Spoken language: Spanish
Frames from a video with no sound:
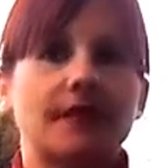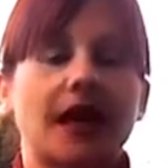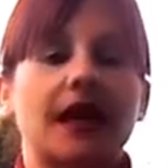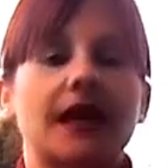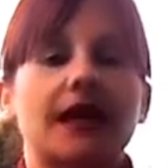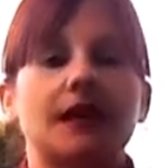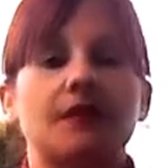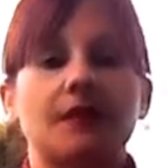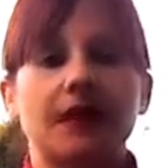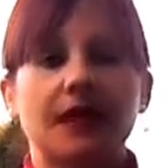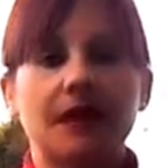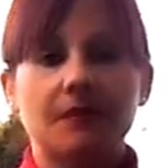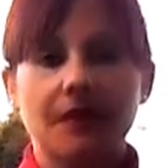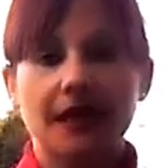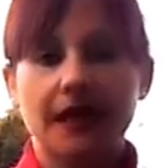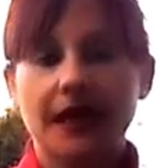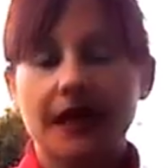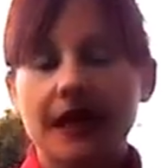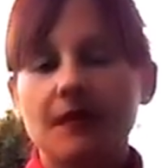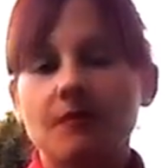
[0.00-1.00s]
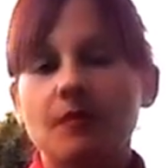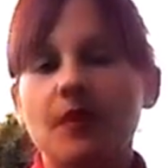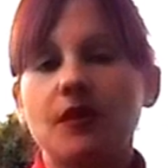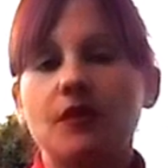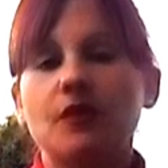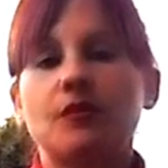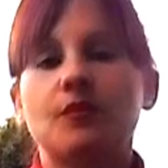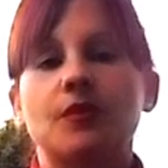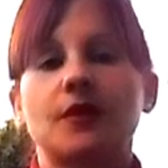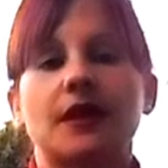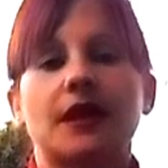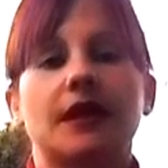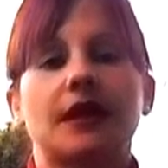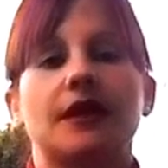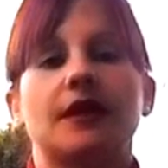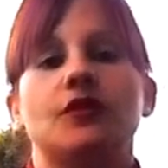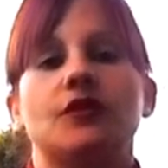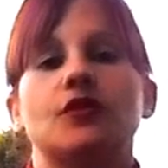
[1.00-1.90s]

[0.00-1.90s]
a que vaya más rápido, porque